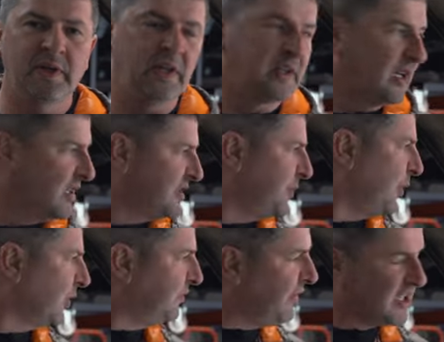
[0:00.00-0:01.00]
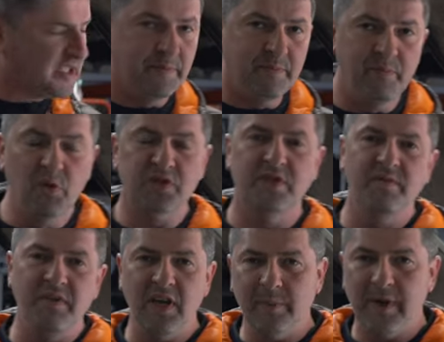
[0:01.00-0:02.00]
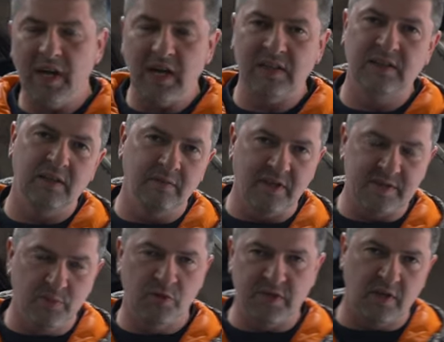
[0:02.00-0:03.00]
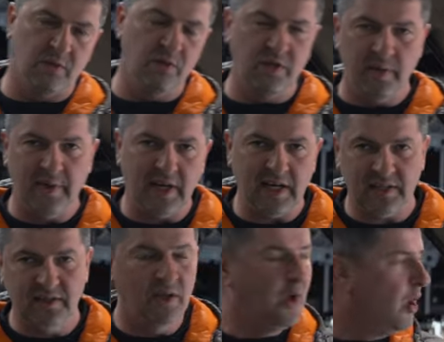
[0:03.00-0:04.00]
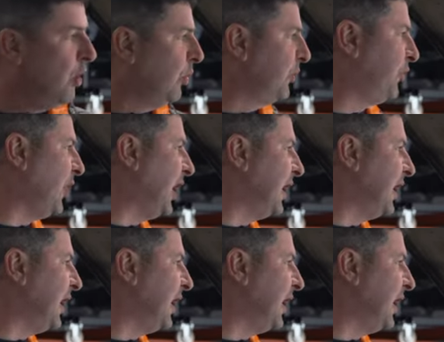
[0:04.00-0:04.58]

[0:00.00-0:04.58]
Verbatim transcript: man den Transport? Was müssen wir beachten? Was muss der Kunde beachten? Und vor